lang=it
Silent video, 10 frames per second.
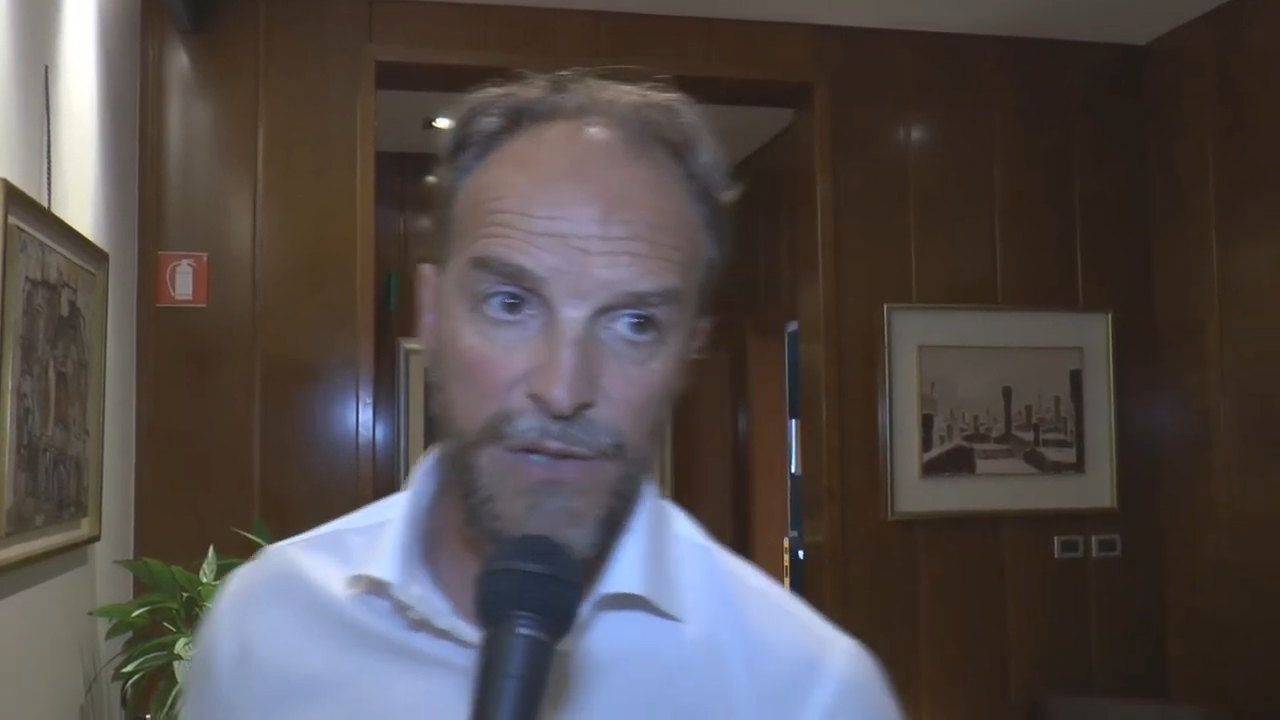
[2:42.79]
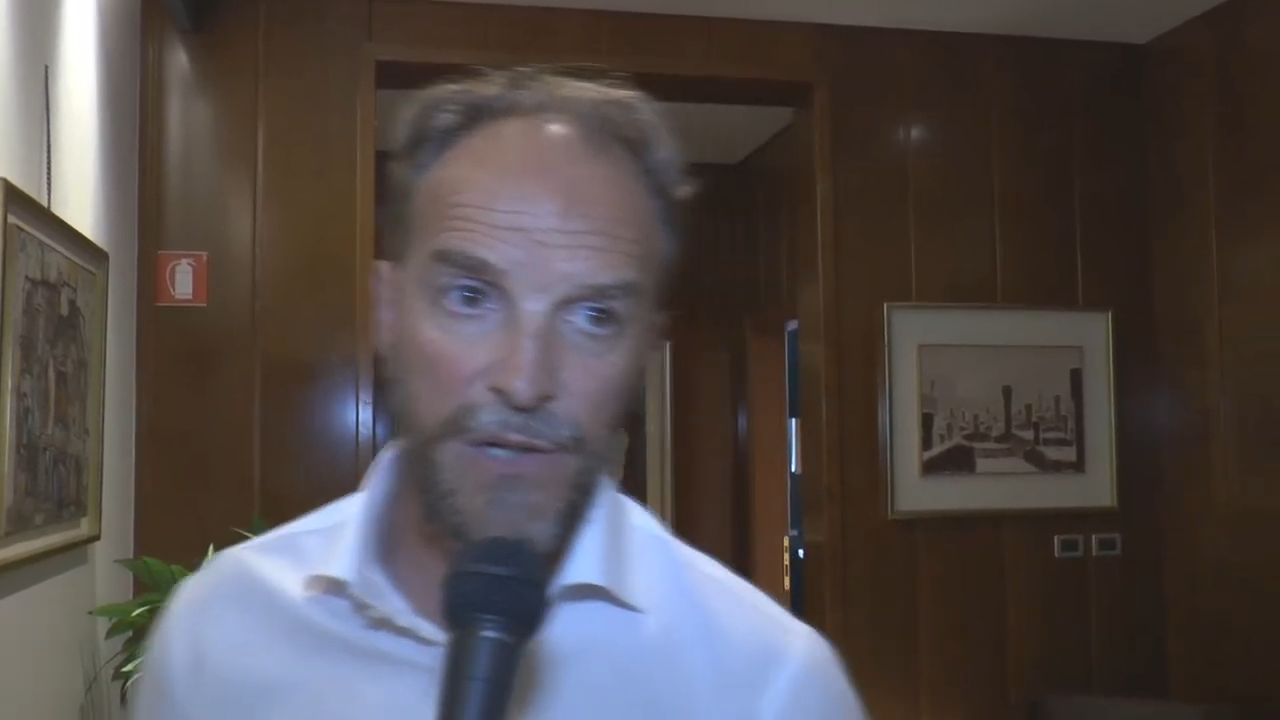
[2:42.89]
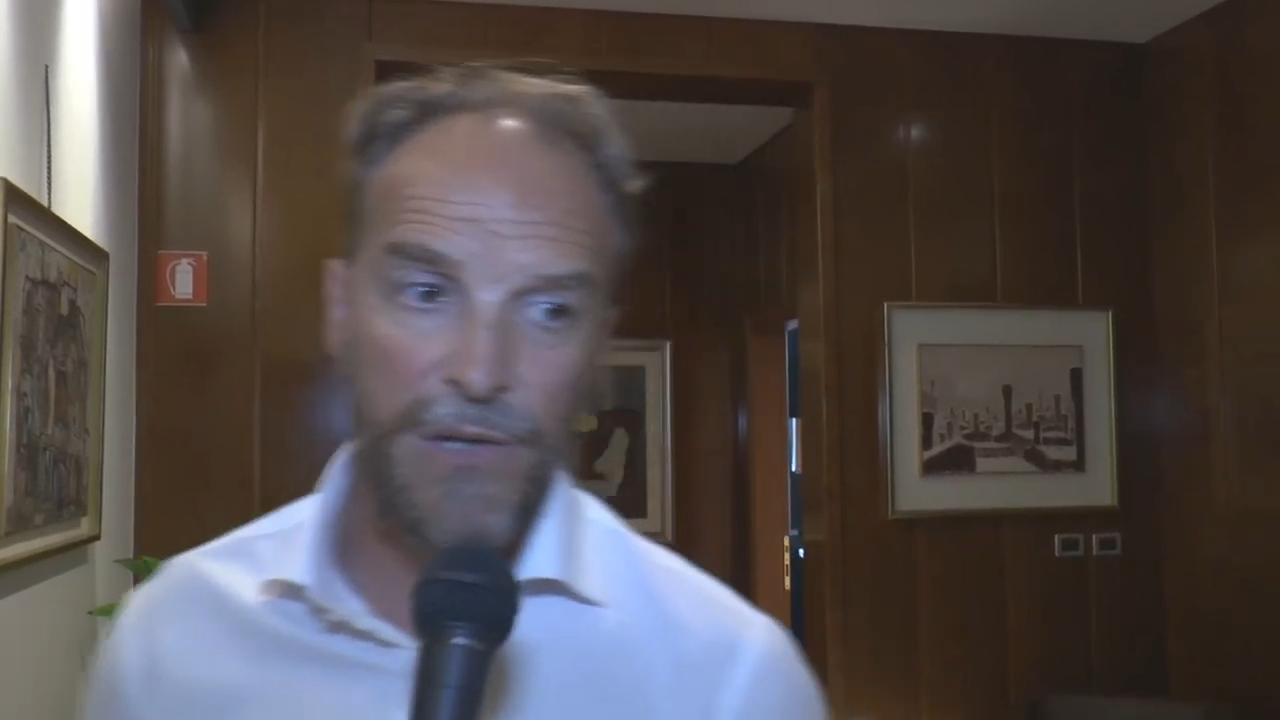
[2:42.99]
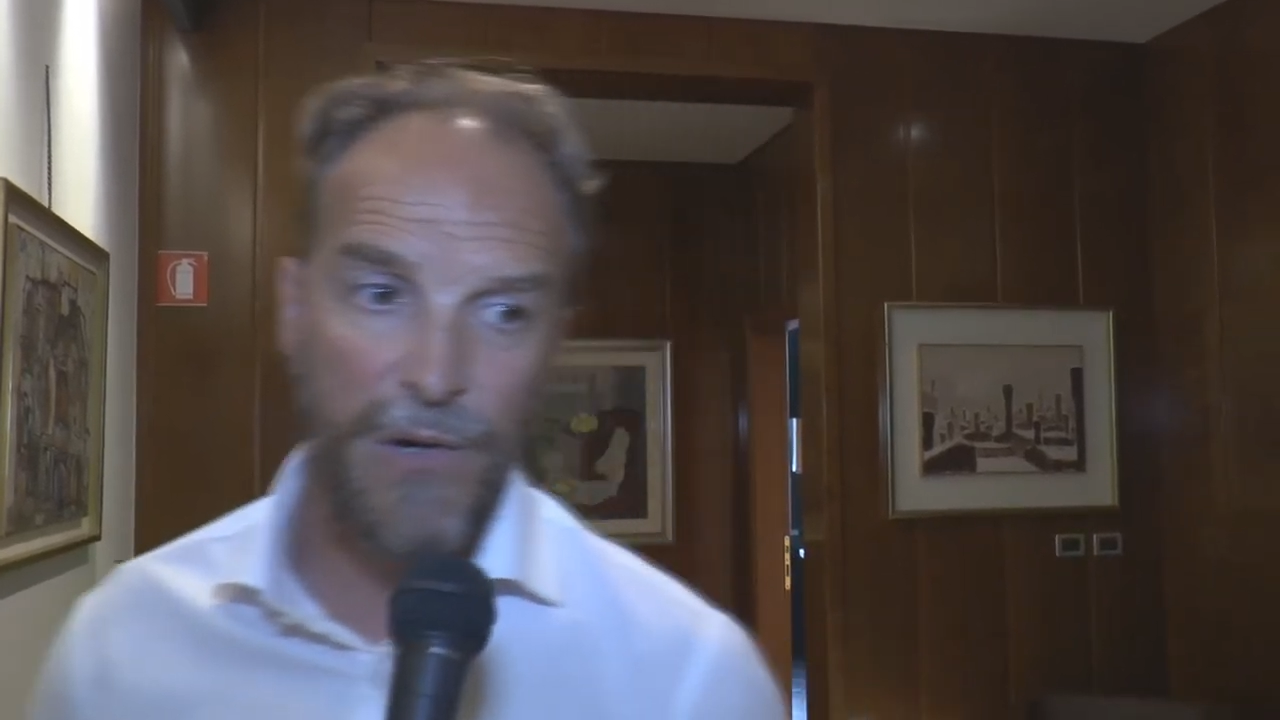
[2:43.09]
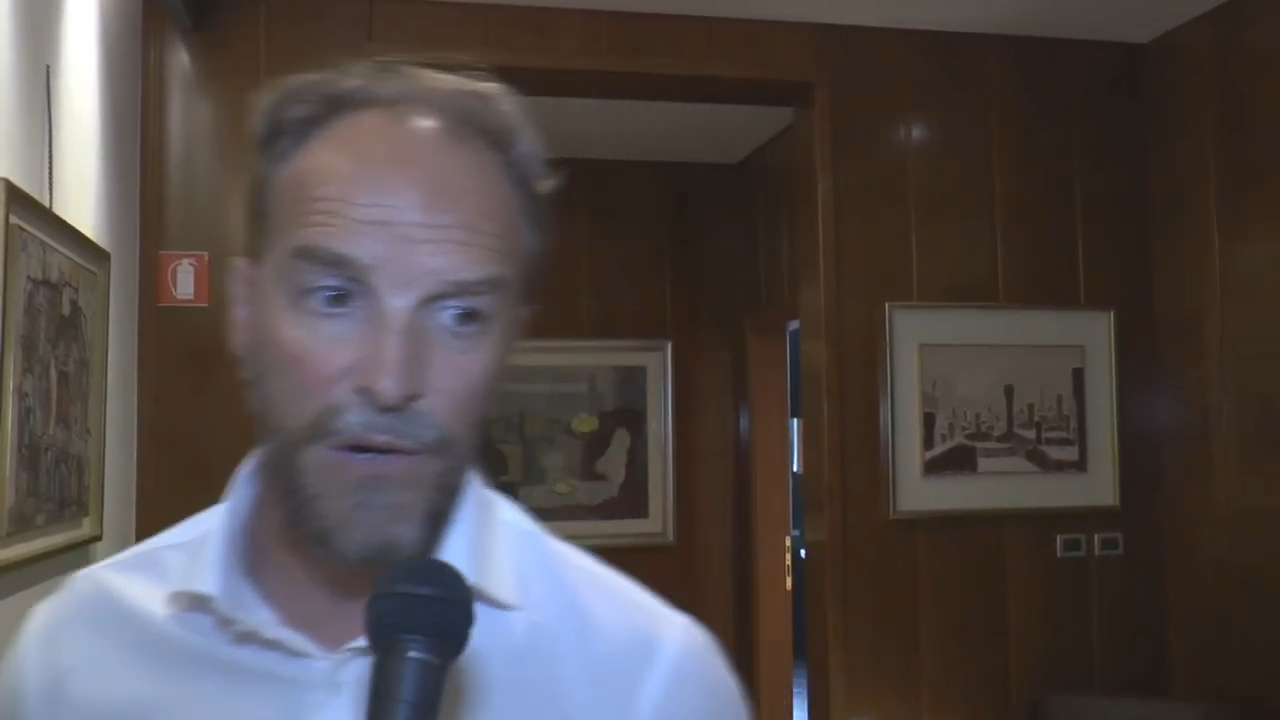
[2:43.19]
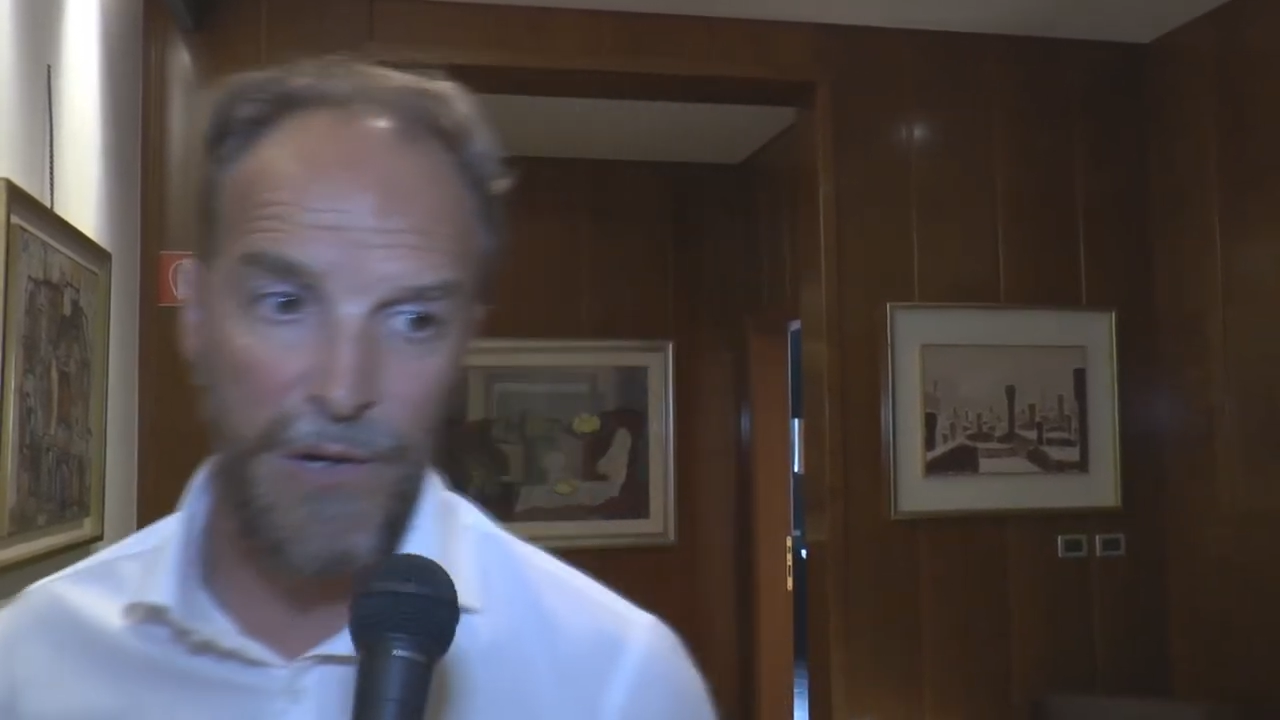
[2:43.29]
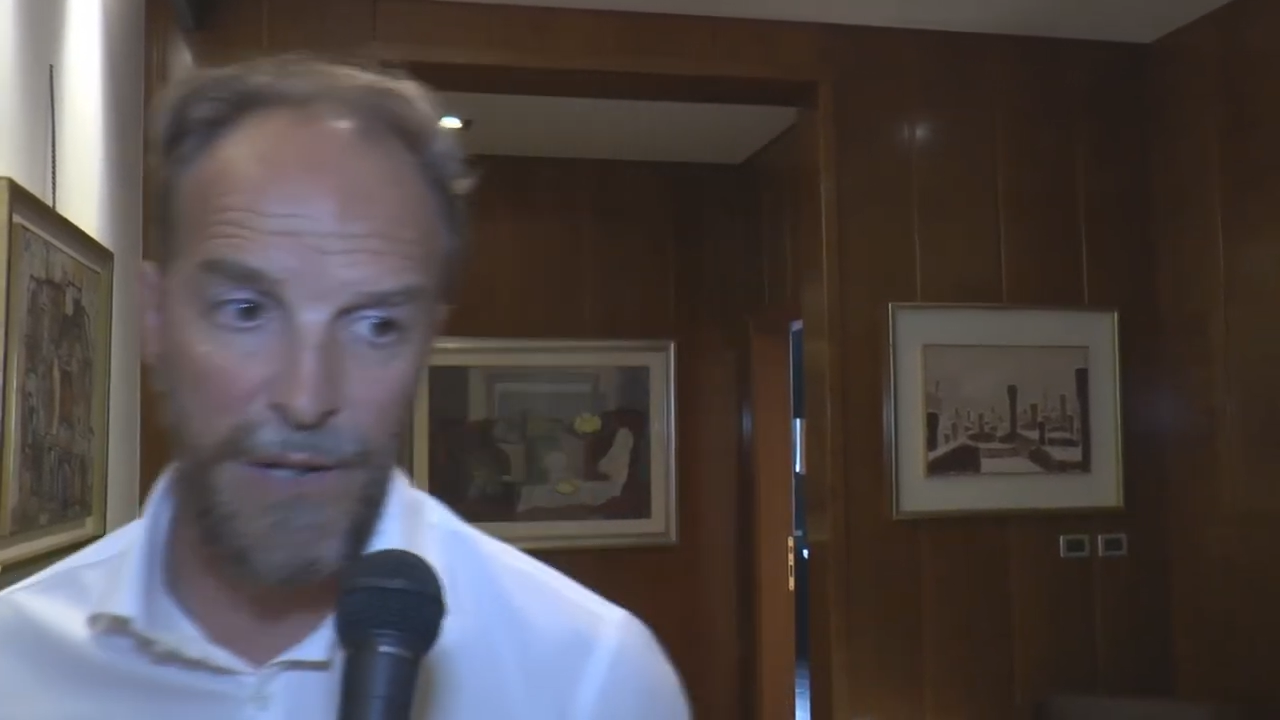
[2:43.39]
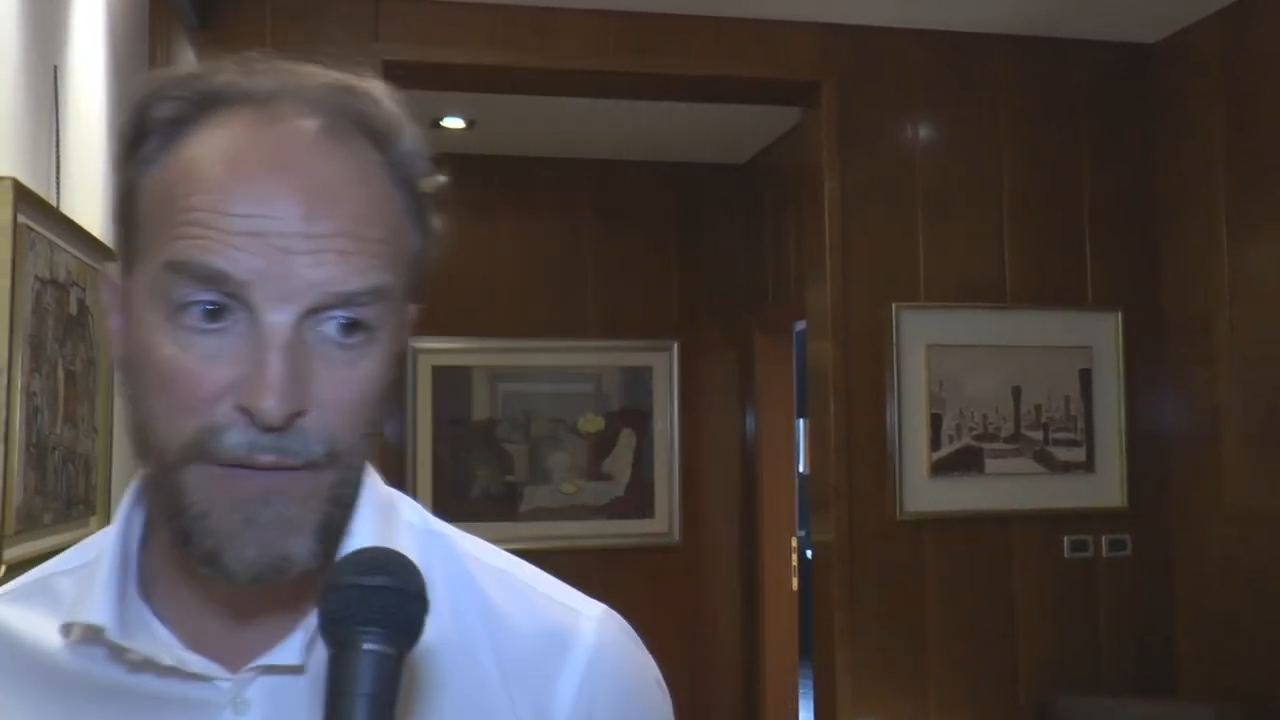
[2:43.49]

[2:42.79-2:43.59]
scritto in